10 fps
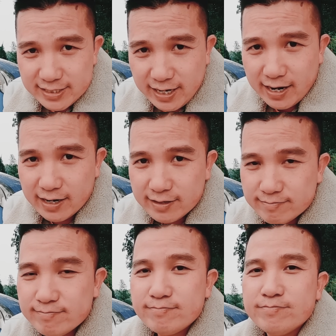xe
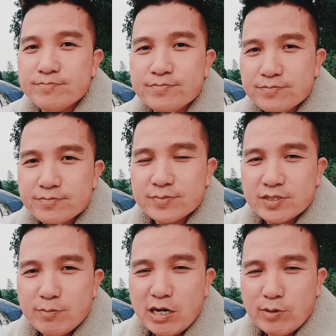
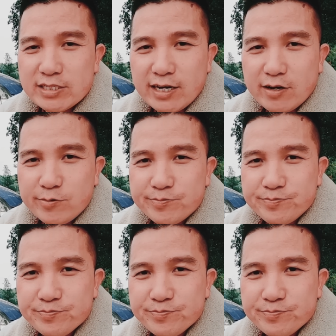Các bác có bán rẻ không?